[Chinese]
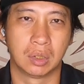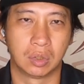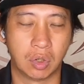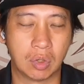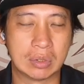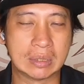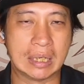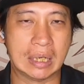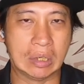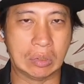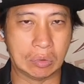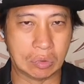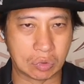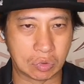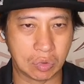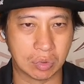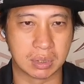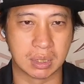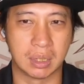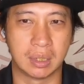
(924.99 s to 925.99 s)
通常我
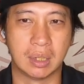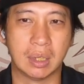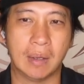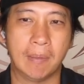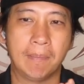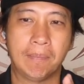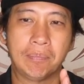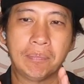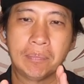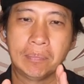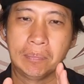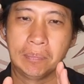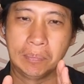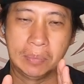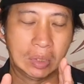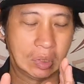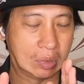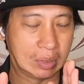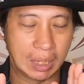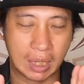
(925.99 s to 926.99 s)
说真的，
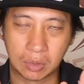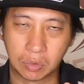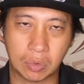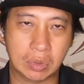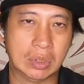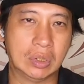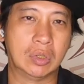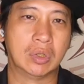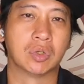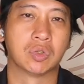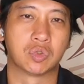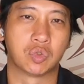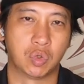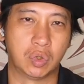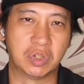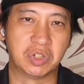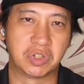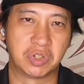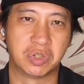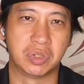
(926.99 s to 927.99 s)
没有太多能够
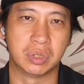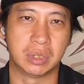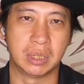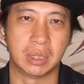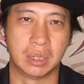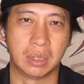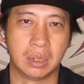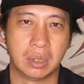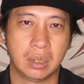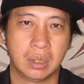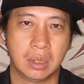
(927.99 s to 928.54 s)
做的事情，